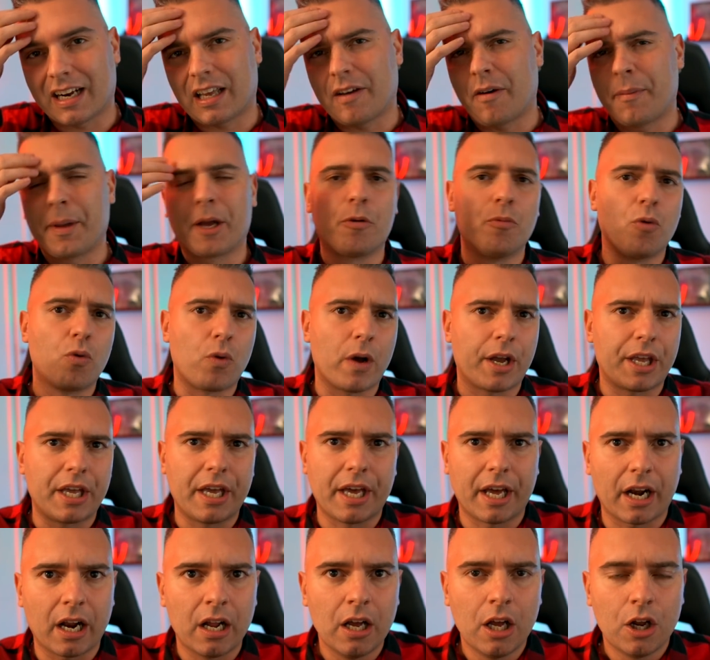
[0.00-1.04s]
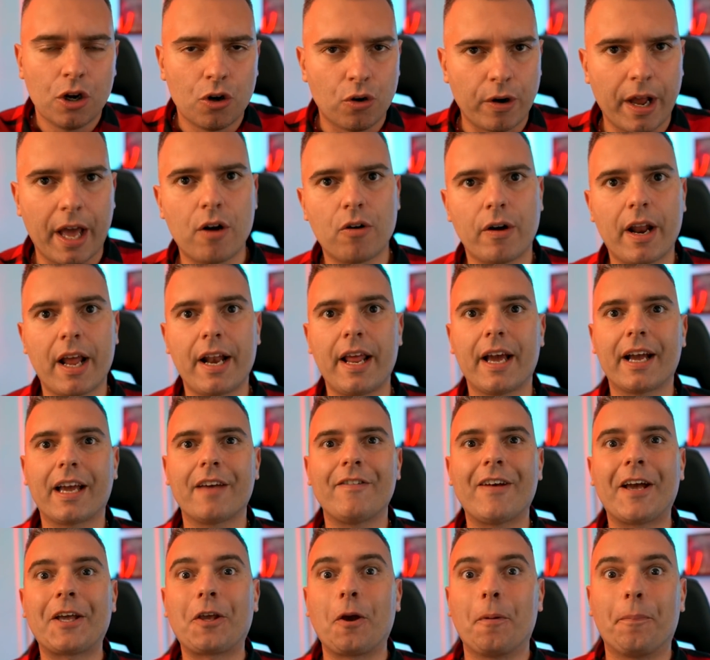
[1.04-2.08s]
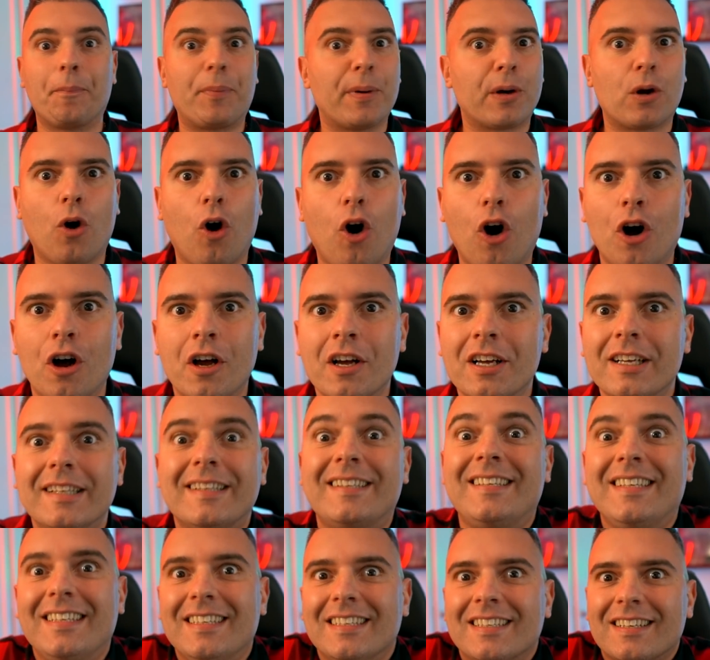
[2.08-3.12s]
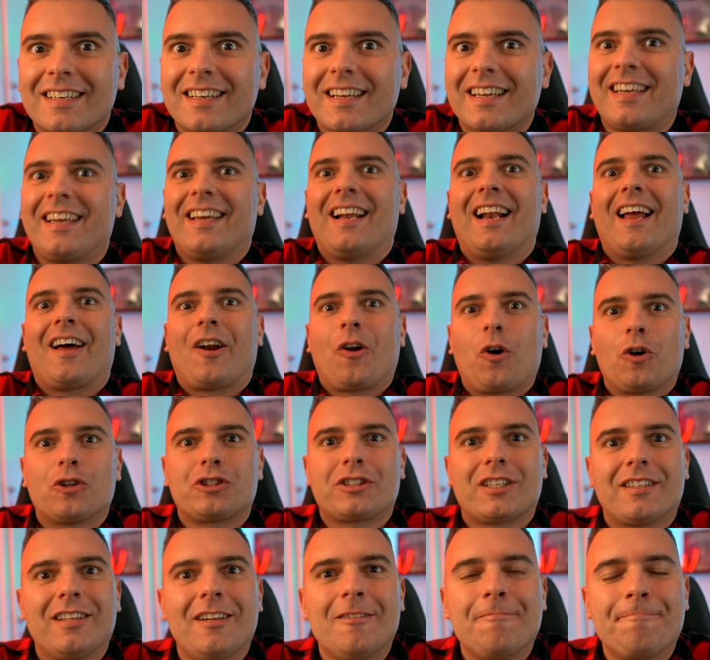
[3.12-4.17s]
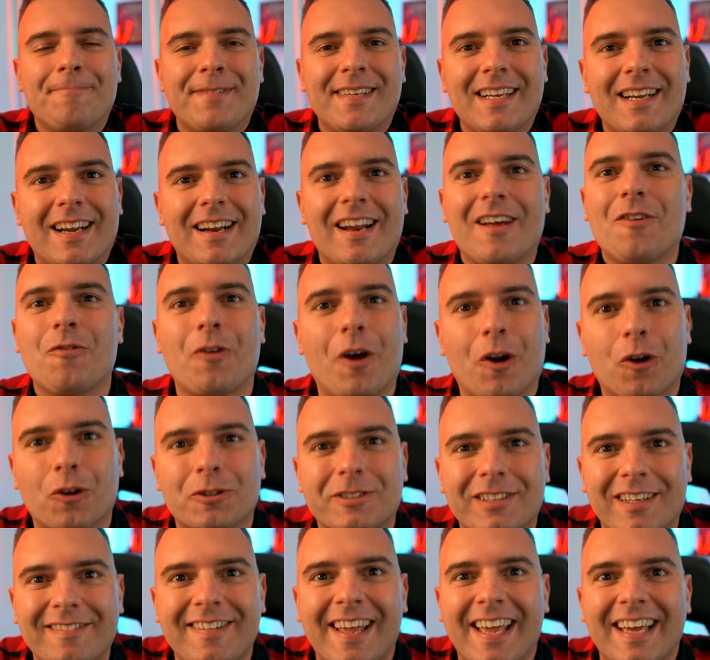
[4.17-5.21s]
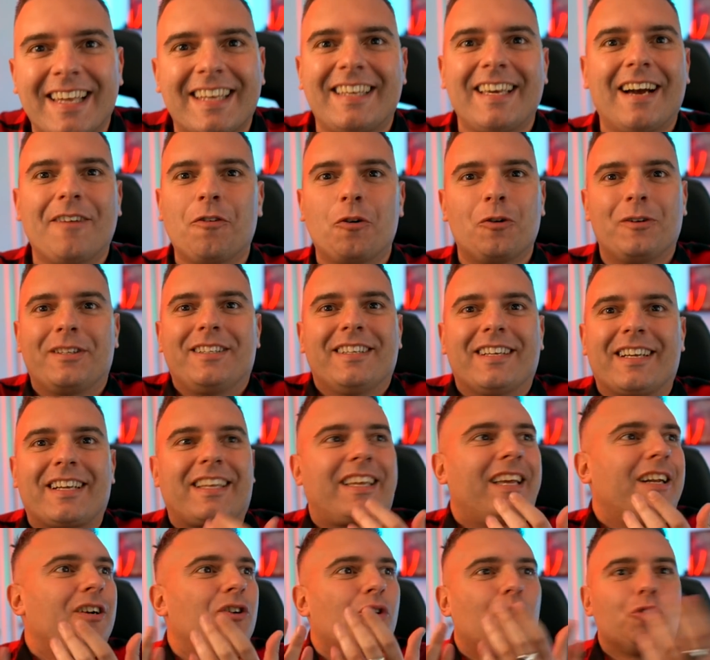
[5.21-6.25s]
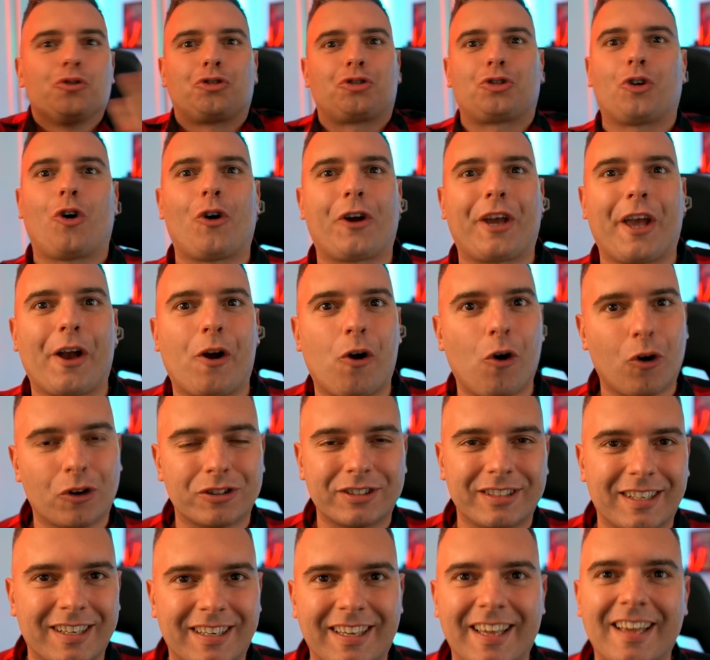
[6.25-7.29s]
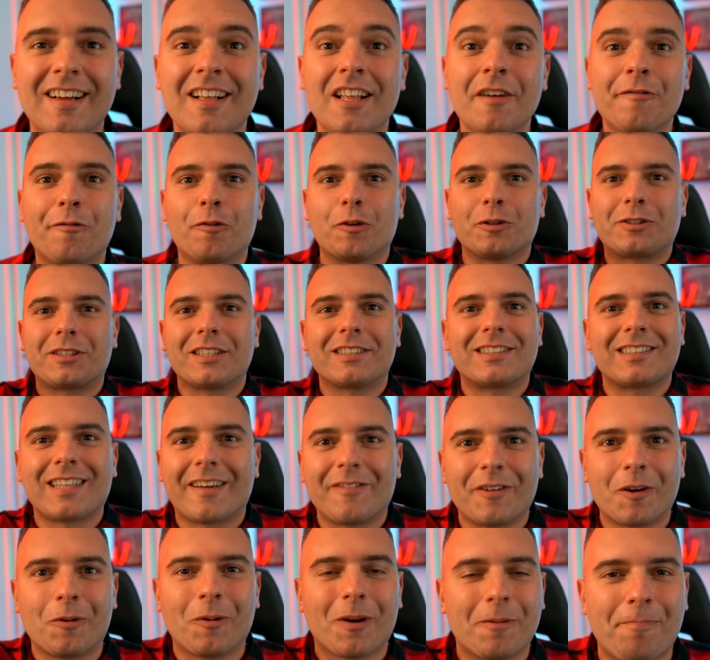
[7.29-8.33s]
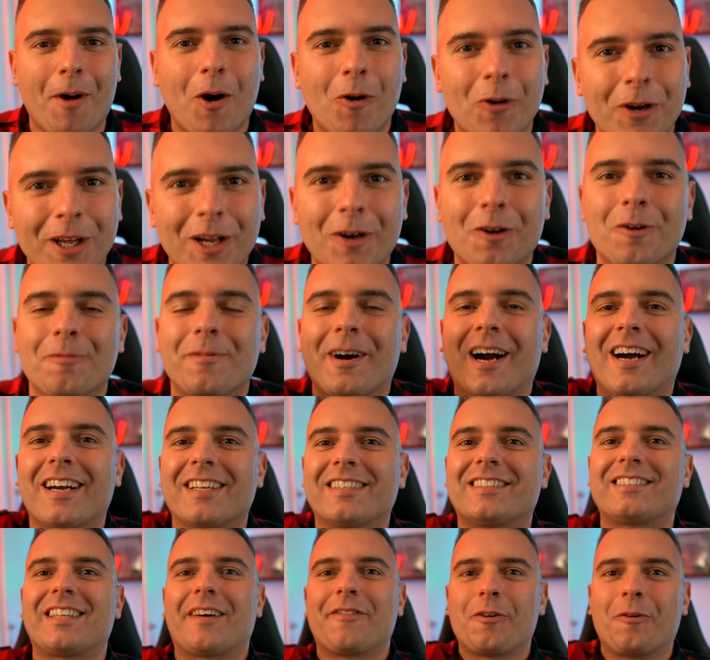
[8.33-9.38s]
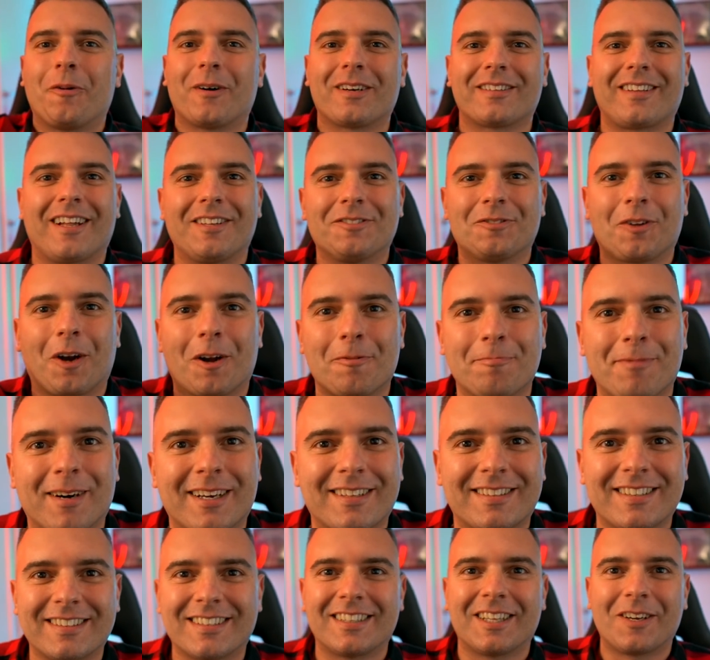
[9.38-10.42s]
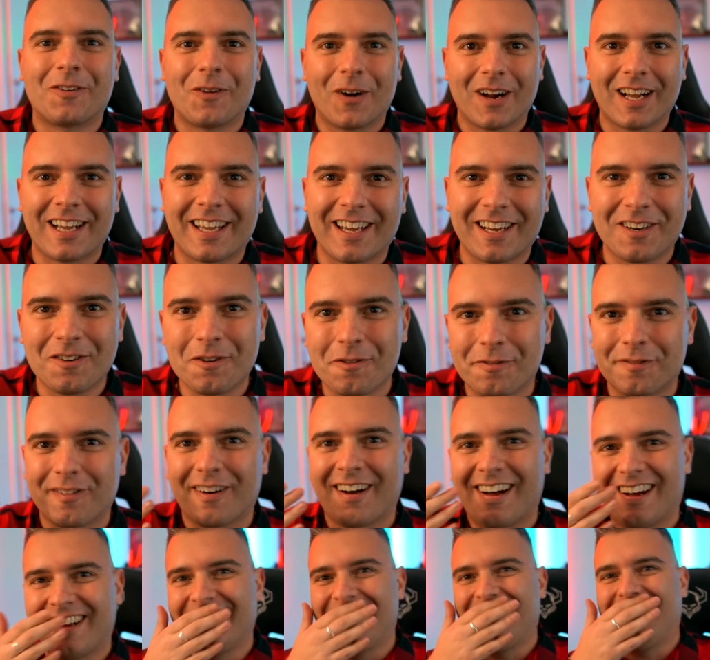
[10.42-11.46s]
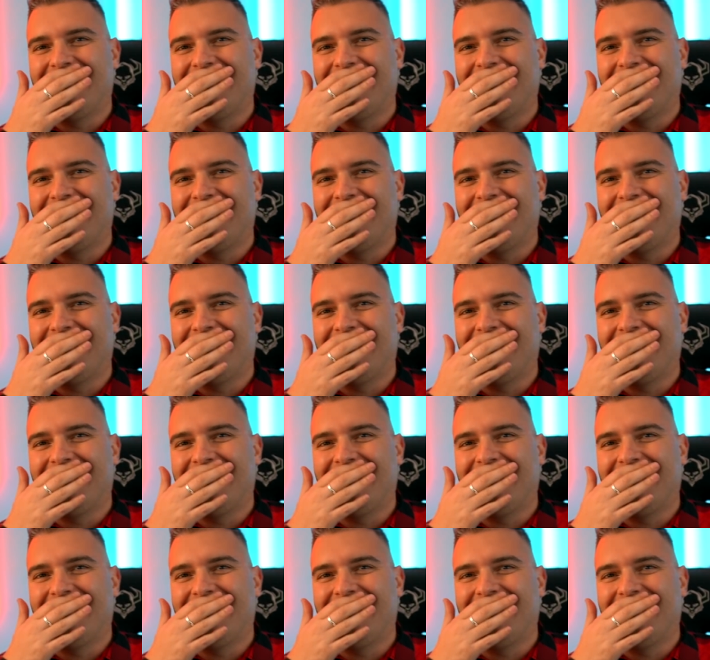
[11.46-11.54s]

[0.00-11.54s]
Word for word: vabbè comunque Kier non è, non è neanche vecchio, però dire che la rosa del Milan è una rosa vecchia vuol dire che non so che cosa, che forse stavi guardando, Paolillo magari stavi guardando la partita di qualche anno fa.